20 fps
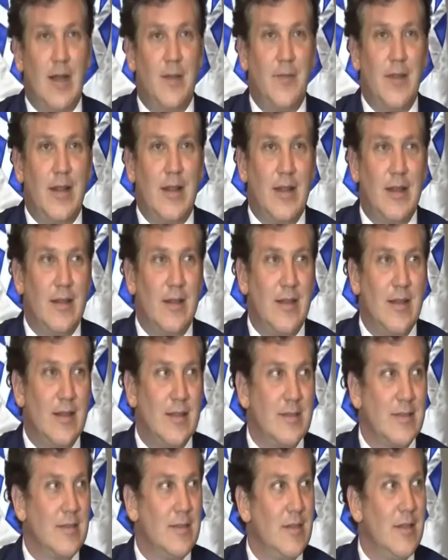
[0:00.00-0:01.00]
la mitad
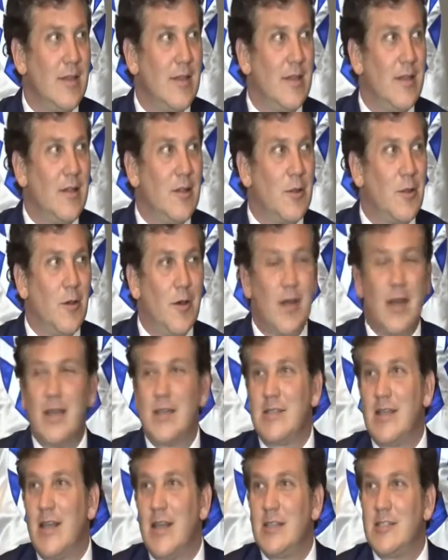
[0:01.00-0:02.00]
es
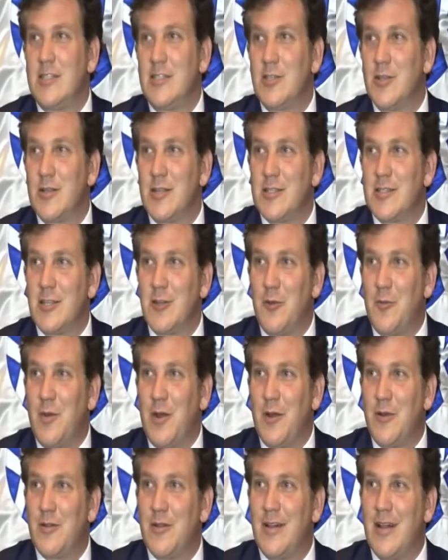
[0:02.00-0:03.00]
Todas esas decisiones se
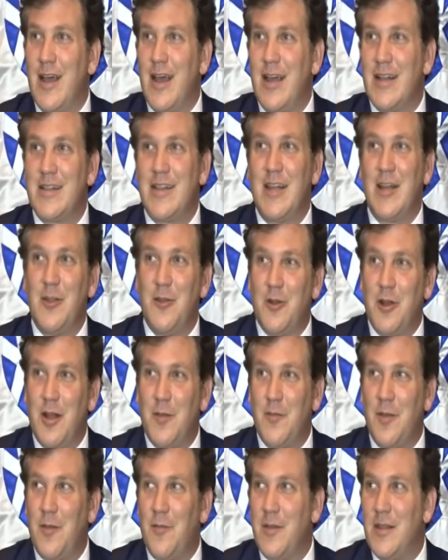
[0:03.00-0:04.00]
tomaron anterior a
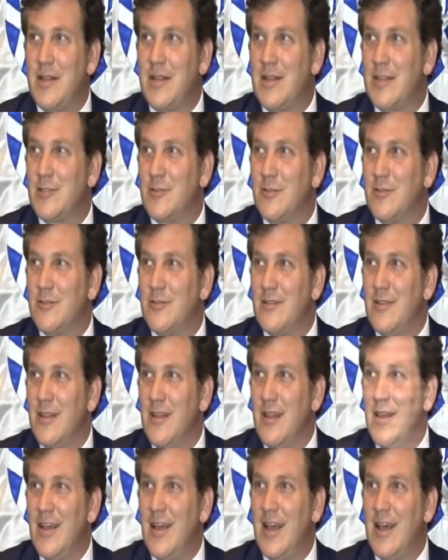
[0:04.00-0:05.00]
mi administración,
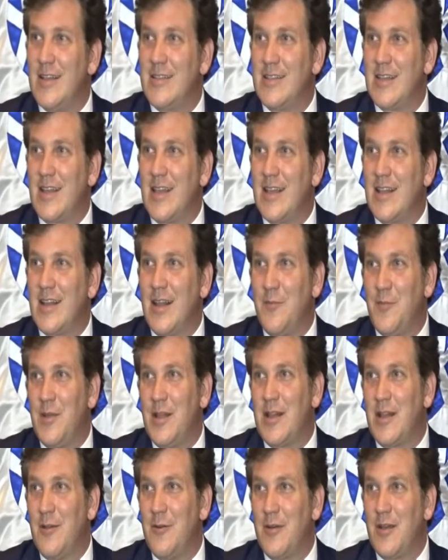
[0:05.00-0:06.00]
así que
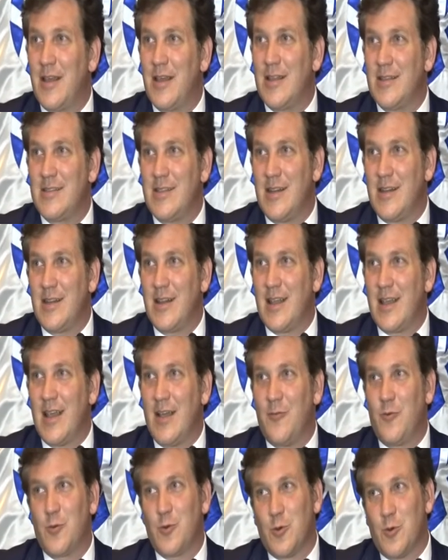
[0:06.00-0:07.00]
también tengo que decirte que
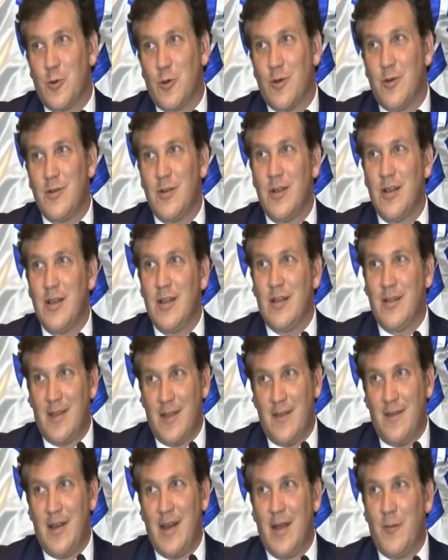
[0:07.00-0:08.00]
a futuro
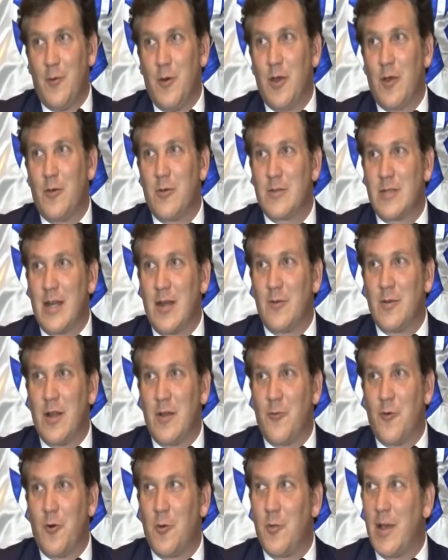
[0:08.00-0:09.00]
deberíamos encontrar
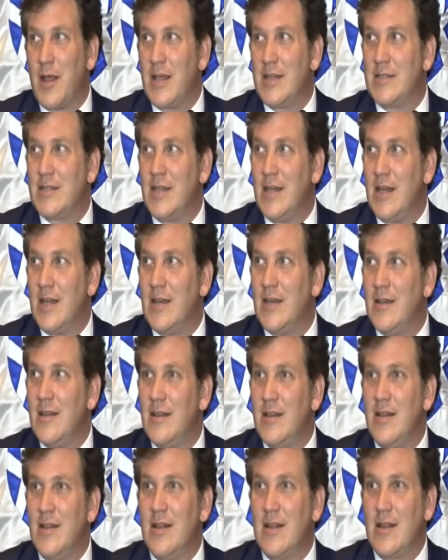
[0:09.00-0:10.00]
una forma que sea
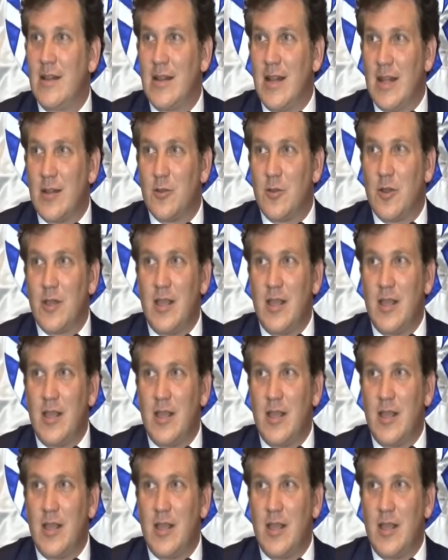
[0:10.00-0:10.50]
tanto